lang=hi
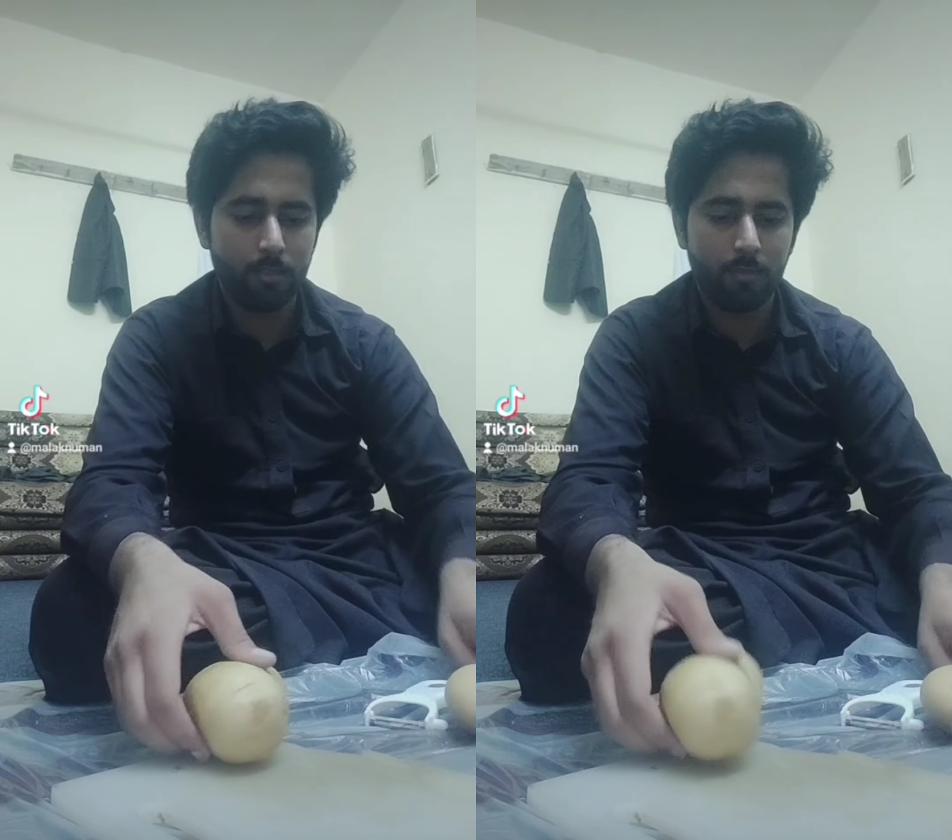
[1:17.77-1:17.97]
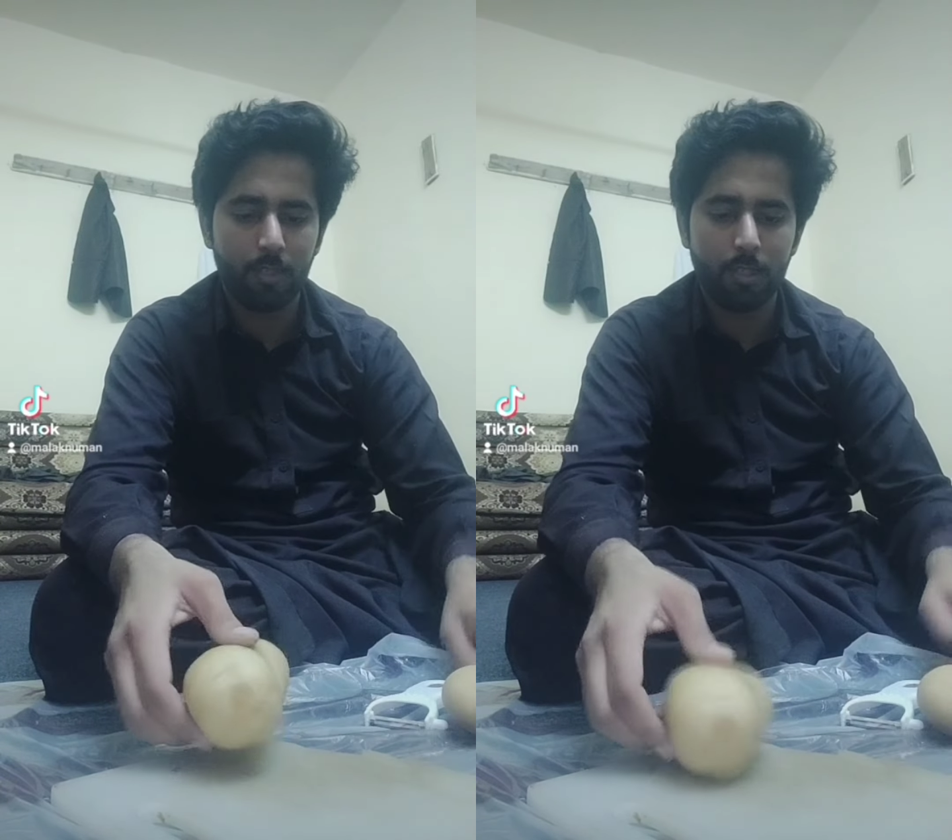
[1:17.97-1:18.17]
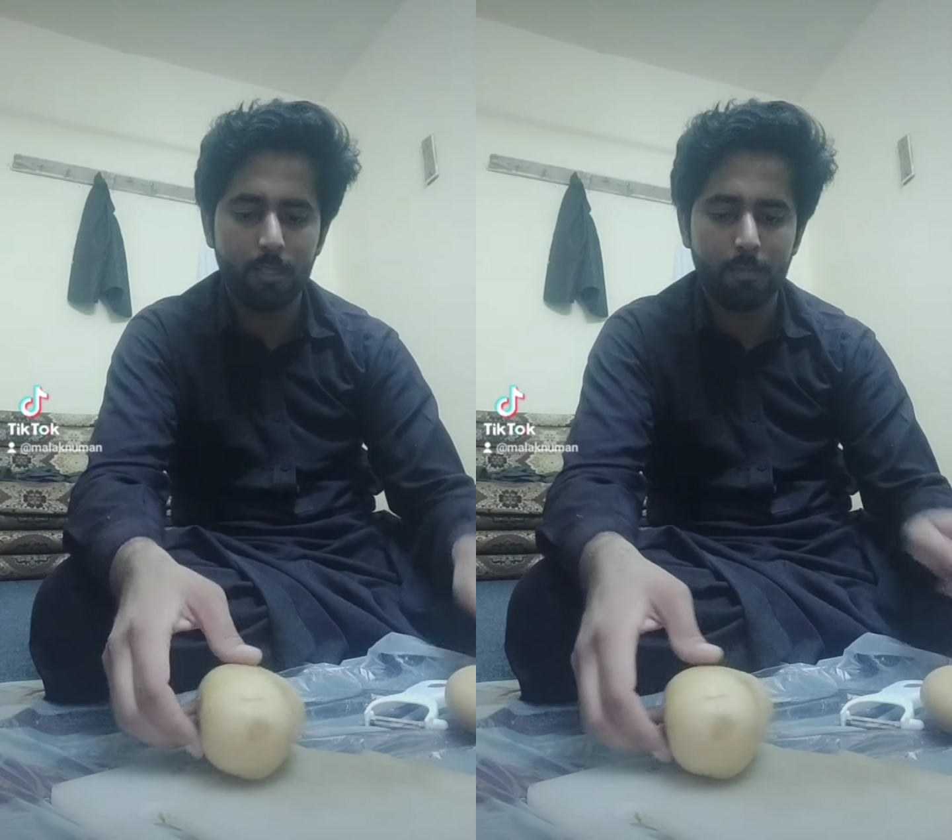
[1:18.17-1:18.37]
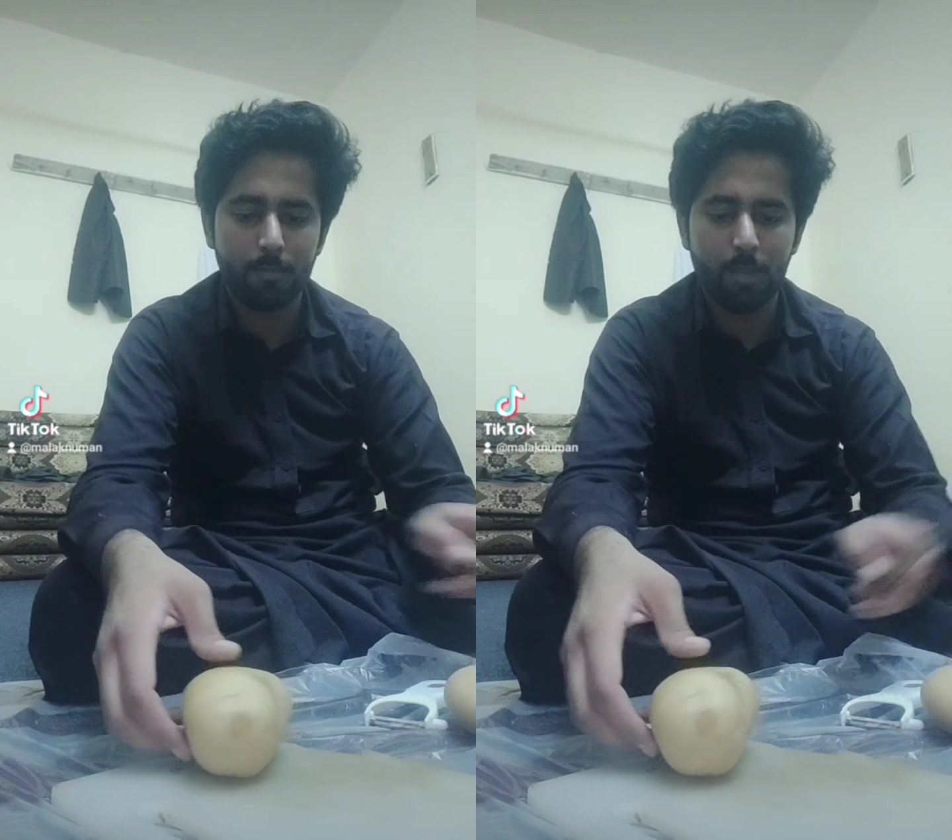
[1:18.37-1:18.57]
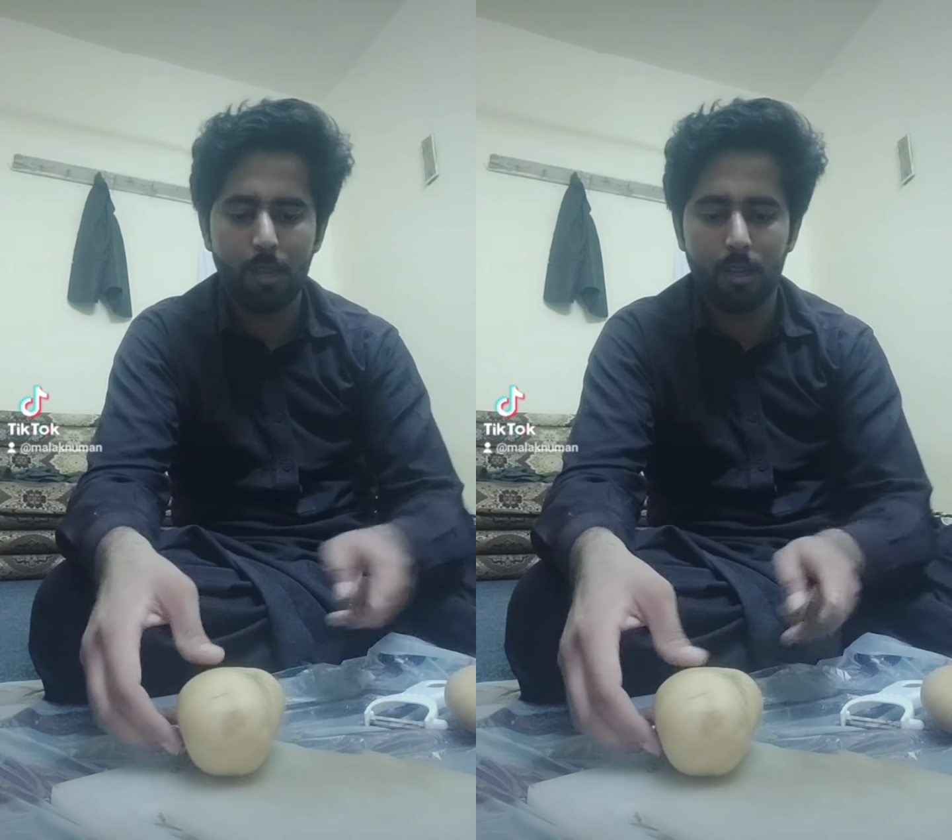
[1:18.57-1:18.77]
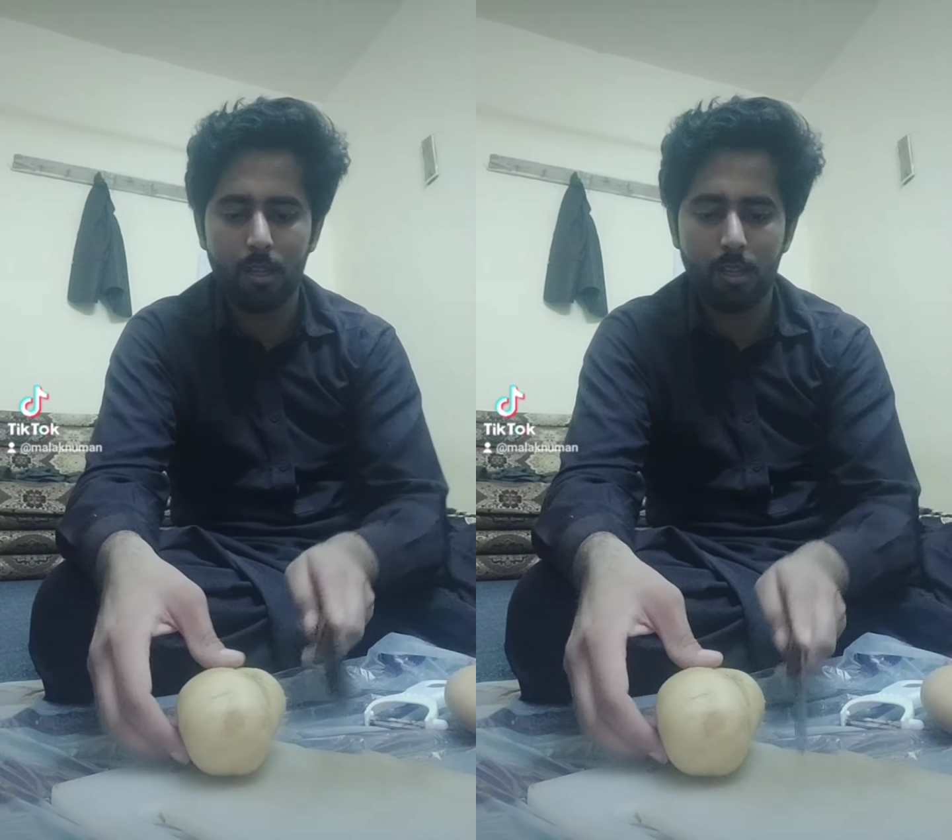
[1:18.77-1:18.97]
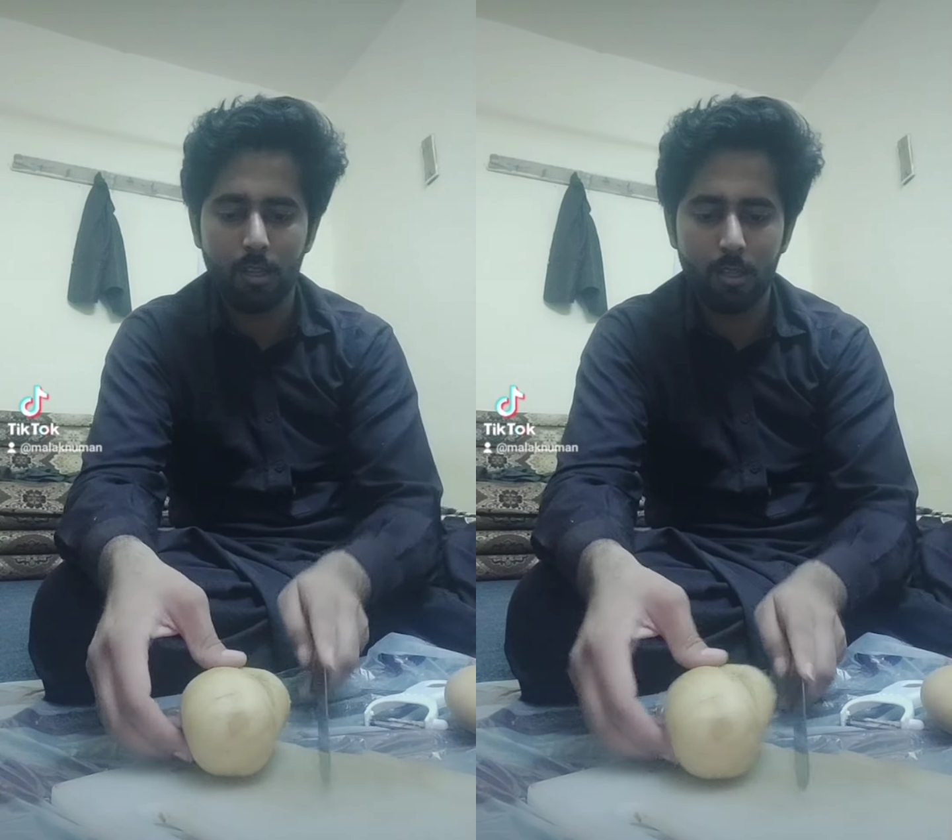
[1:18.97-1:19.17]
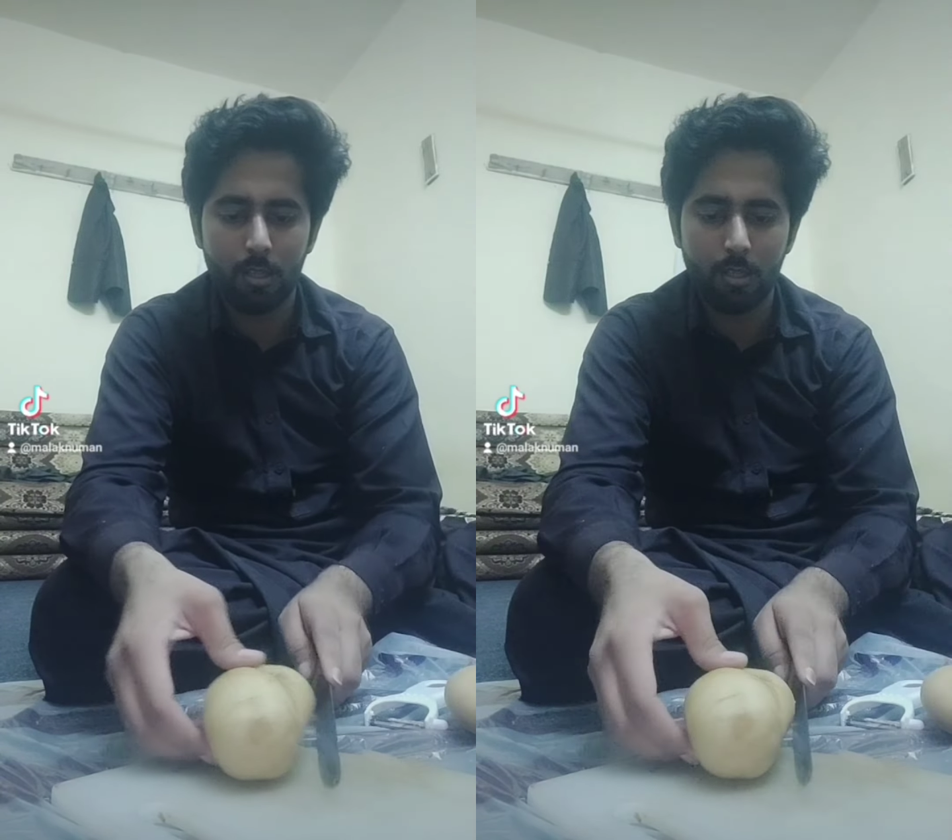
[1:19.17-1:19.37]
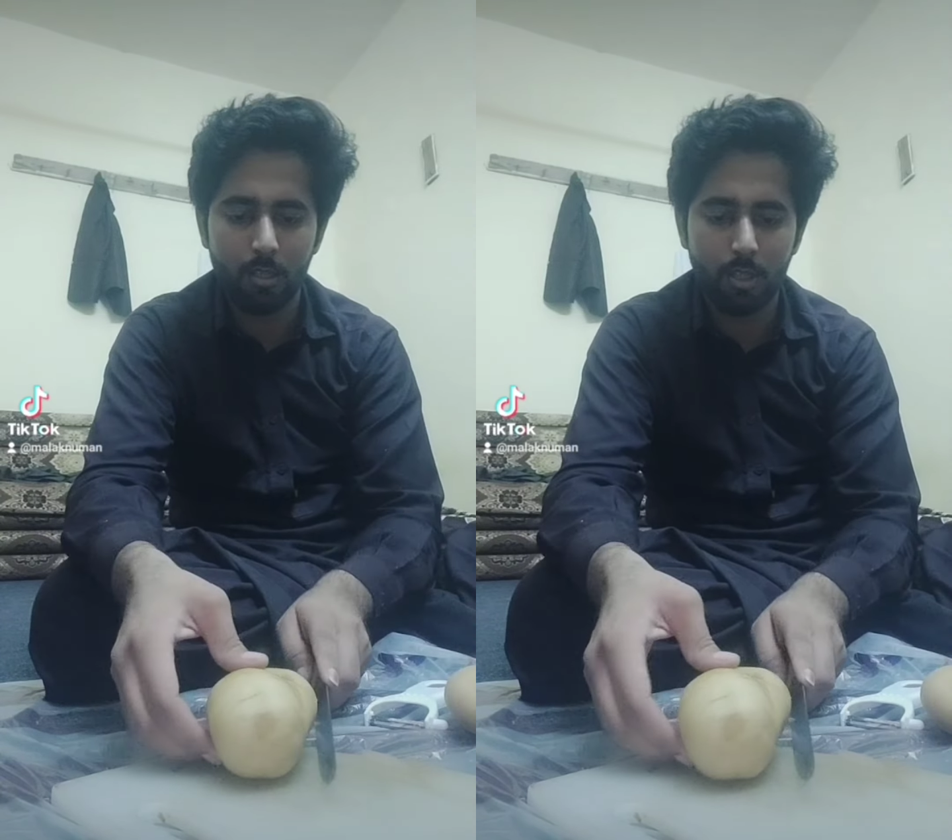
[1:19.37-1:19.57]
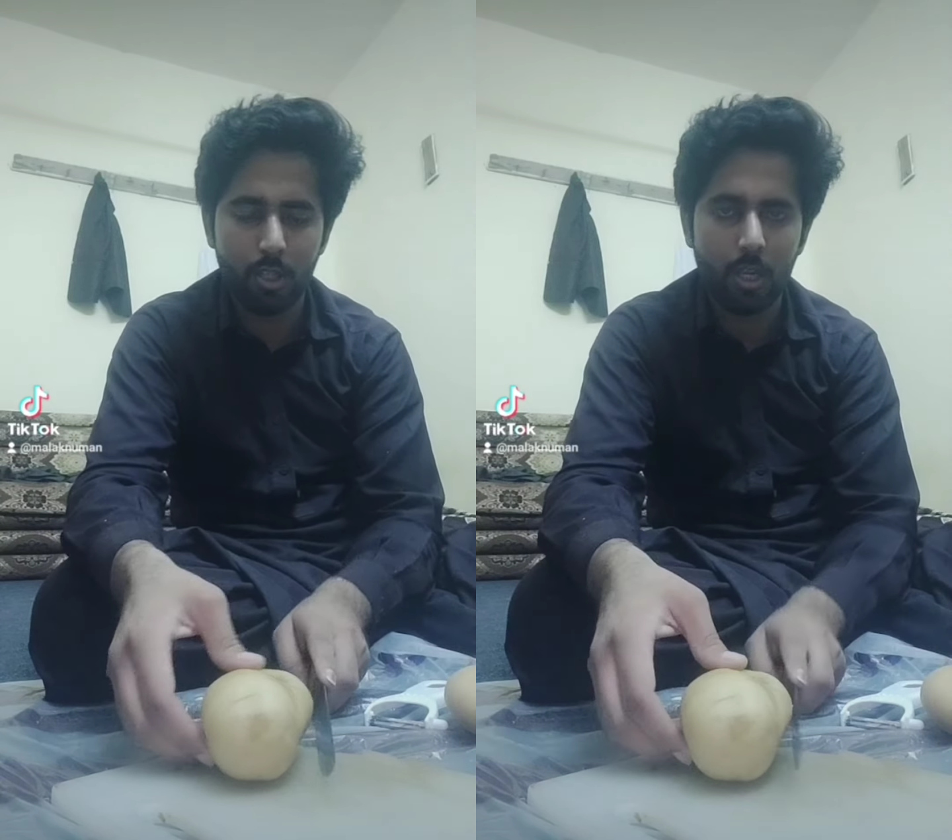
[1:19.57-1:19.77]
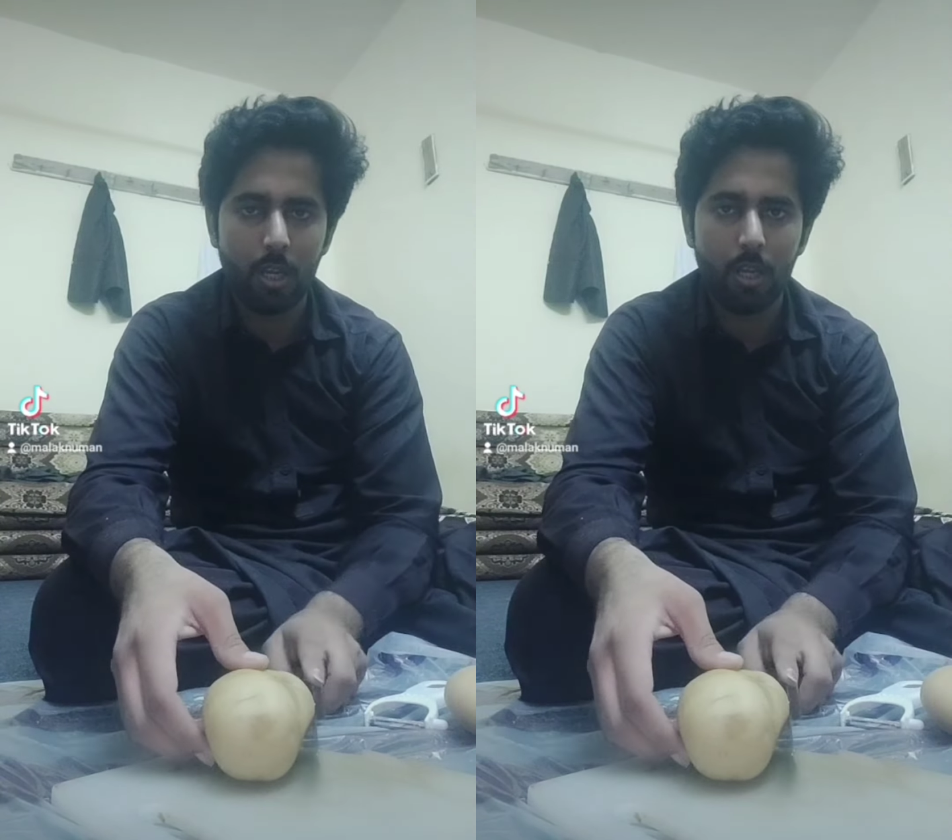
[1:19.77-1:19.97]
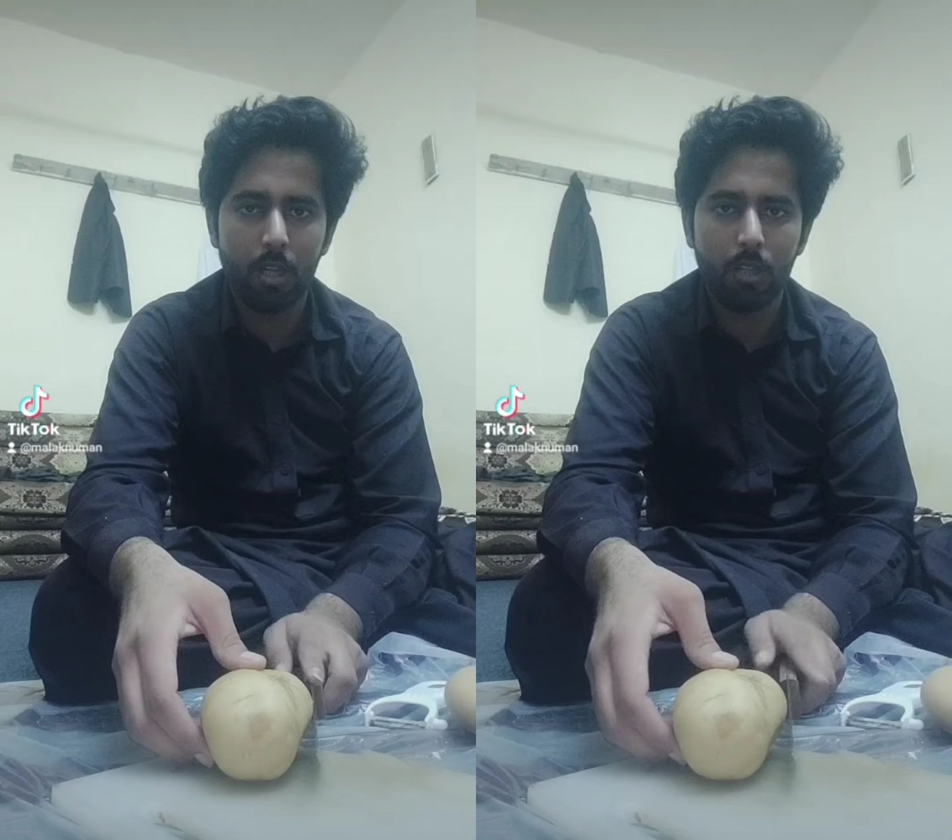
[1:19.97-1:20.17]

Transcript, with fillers: फिंगर चिप्स बना के इन